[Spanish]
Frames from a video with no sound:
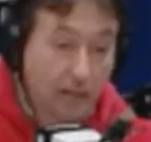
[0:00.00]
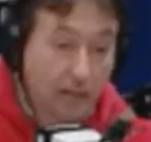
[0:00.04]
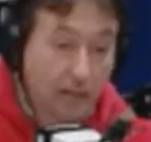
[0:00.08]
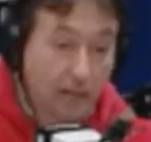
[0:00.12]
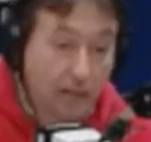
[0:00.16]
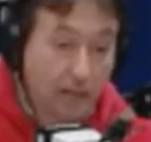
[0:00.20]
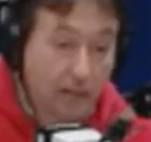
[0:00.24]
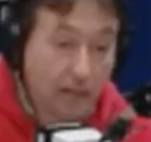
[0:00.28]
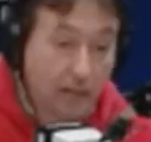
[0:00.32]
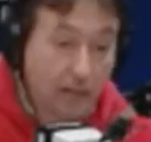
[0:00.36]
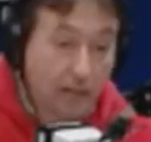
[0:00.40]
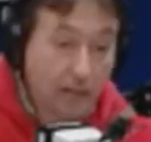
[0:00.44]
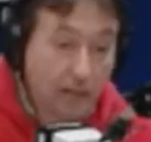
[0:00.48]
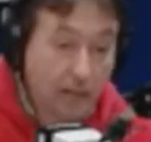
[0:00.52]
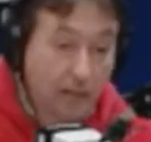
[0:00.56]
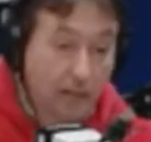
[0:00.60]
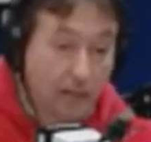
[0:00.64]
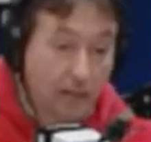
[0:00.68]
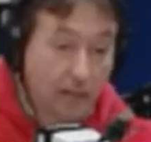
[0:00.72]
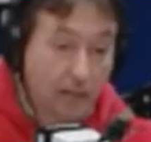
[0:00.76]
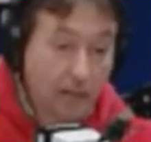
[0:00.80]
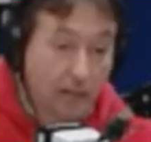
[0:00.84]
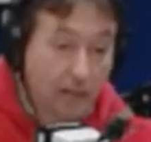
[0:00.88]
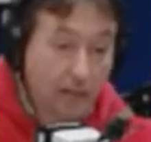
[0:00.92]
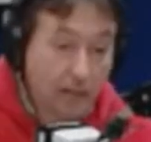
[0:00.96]
ascensores
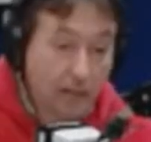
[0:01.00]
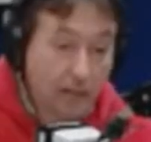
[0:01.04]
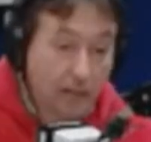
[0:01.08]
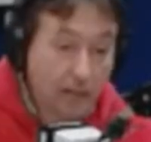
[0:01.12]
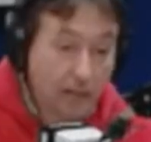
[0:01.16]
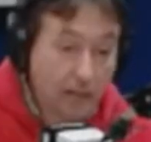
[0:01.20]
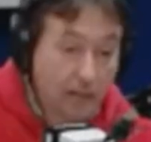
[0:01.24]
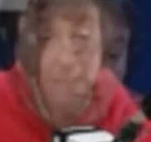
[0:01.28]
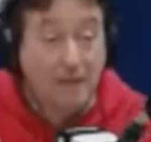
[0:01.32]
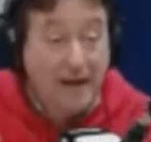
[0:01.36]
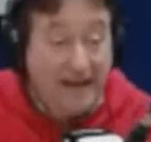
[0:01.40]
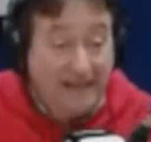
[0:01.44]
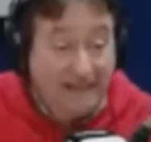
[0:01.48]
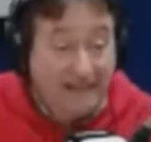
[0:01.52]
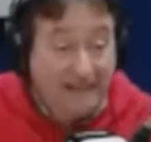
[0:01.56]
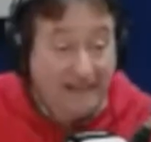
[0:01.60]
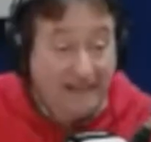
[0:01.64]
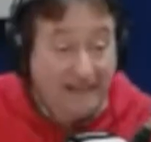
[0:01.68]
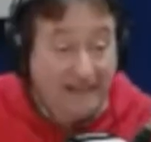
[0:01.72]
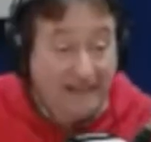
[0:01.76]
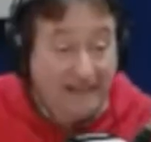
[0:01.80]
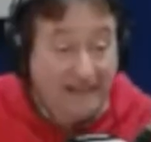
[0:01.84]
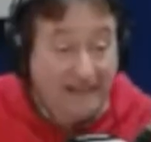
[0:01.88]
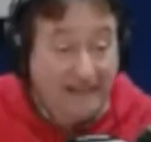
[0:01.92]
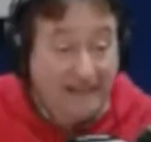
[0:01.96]
tienen
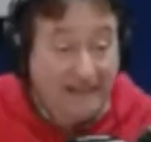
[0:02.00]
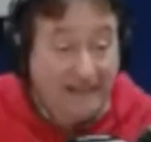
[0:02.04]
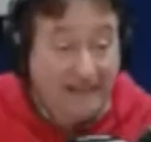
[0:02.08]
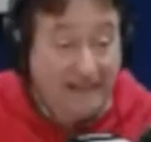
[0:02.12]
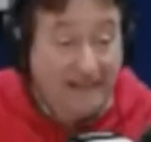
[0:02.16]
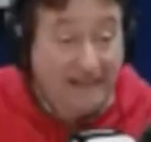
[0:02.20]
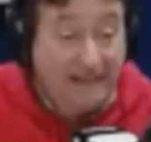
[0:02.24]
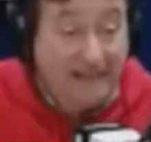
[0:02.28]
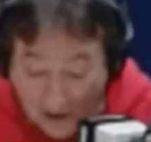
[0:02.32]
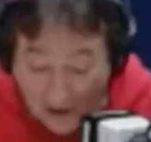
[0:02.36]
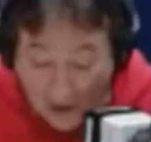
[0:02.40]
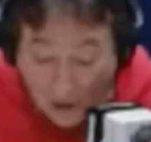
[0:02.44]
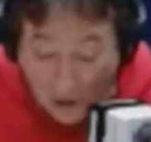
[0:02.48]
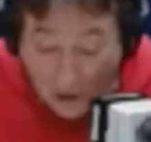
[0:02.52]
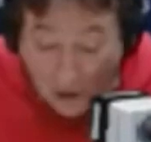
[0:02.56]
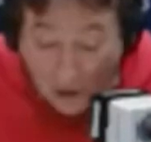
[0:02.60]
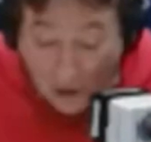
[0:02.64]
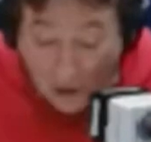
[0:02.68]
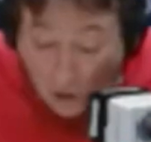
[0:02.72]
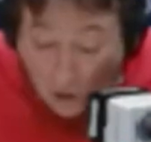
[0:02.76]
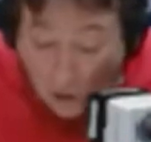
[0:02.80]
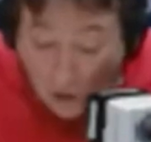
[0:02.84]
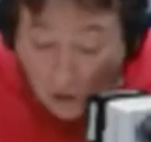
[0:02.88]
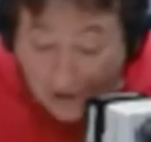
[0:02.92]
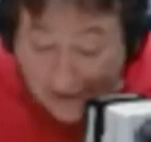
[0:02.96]
20 años.
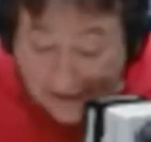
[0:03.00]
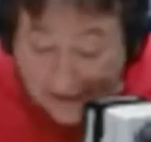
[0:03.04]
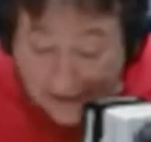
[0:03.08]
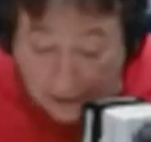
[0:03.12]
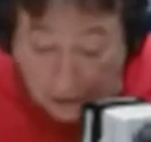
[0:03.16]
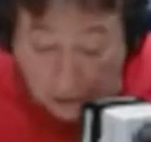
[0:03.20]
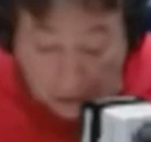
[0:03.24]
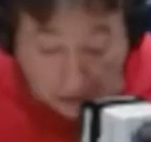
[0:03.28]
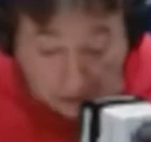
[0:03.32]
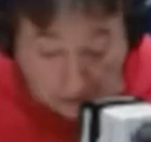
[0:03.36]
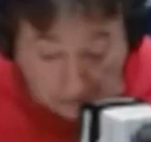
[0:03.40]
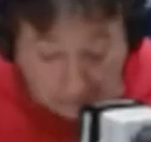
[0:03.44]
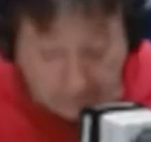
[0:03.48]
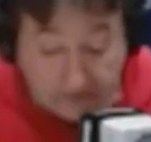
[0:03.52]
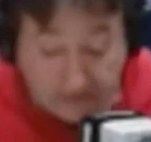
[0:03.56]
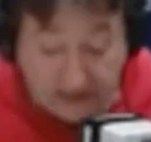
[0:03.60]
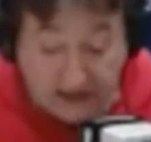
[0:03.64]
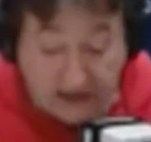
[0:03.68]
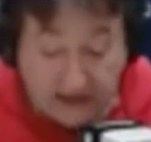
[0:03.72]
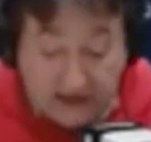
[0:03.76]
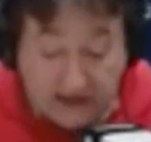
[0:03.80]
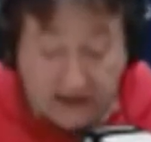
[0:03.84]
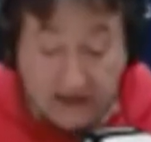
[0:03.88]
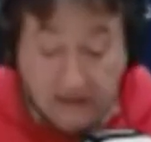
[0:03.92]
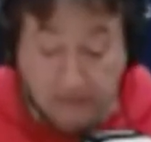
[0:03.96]
Lo concreto
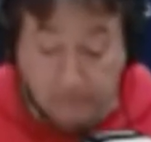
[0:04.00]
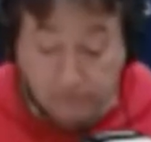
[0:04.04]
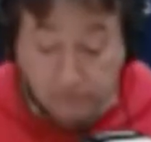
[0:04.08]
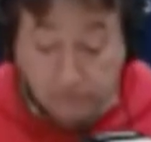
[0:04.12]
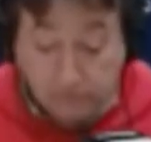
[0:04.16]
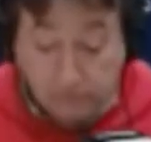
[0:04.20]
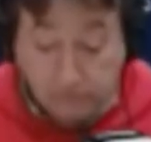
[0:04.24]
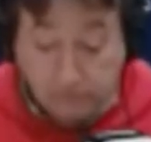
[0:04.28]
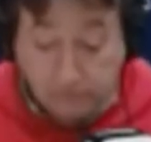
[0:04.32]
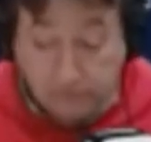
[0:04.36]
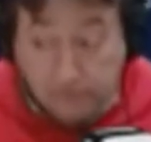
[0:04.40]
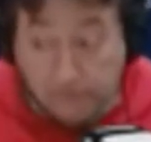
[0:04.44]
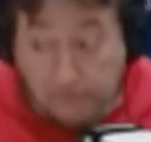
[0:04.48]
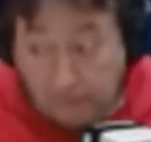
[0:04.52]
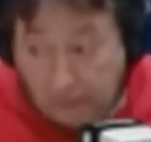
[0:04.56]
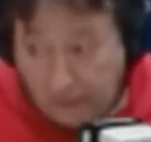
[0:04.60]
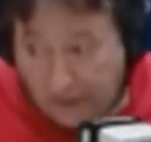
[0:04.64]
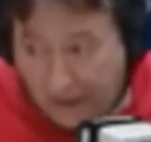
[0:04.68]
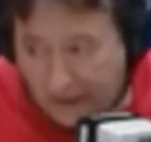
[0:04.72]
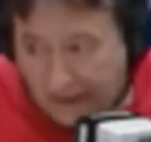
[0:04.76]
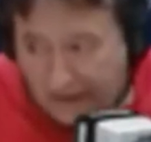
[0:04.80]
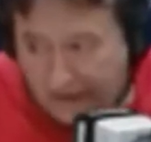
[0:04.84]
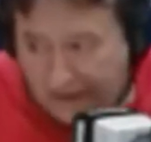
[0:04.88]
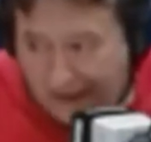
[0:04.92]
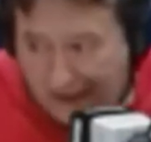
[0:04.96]
dice,
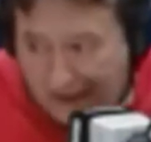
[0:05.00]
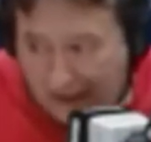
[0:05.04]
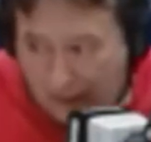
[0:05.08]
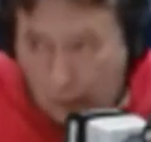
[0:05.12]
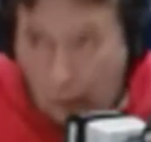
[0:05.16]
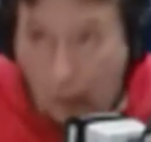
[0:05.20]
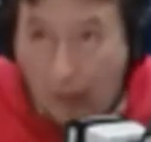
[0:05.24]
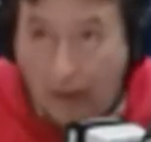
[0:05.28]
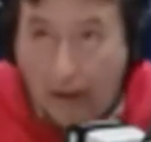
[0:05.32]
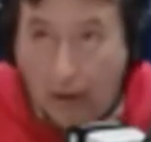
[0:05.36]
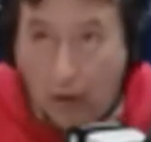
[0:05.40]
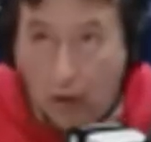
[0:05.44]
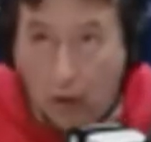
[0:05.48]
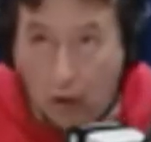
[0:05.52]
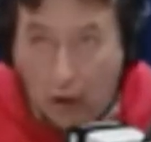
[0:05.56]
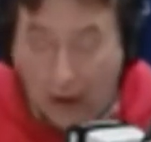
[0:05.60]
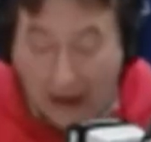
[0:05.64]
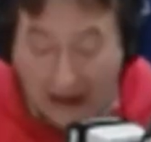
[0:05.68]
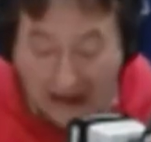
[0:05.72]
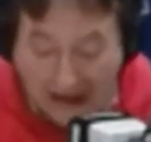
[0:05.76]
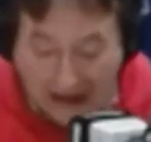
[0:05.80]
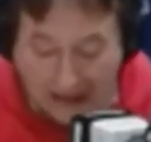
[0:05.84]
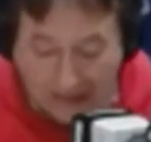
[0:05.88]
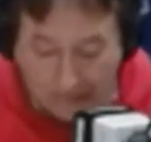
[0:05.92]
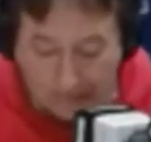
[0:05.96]
de acuerdo
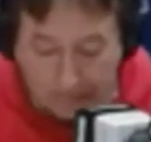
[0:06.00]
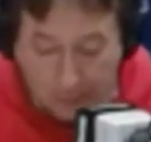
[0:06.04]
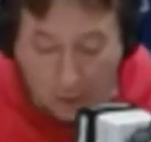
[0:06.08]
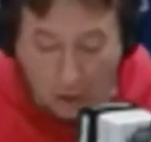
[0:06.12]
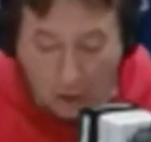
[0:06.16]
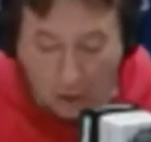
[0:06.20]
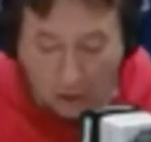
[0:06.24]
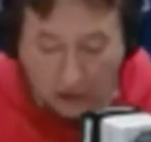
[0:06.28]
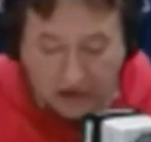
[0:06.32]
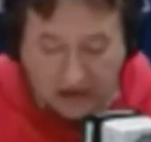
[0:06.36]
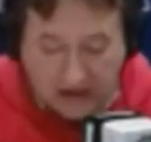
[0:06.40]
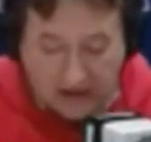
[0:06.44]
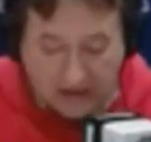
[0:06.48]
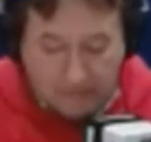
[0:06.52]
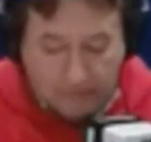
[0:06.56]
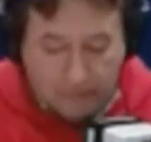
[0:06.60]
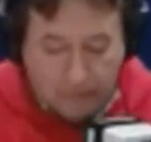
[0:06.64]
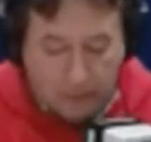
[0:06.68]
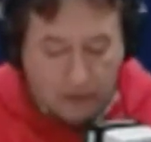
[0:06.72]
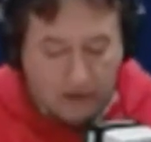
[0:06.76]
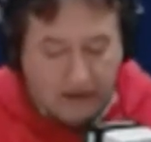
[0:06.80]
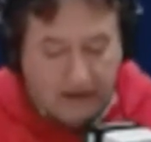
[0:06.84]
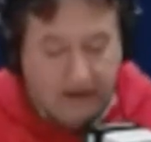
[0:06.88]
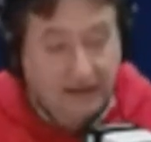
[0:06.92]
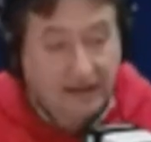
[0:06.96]
al poco
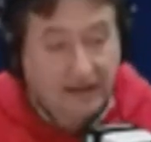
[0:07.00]
tiempo de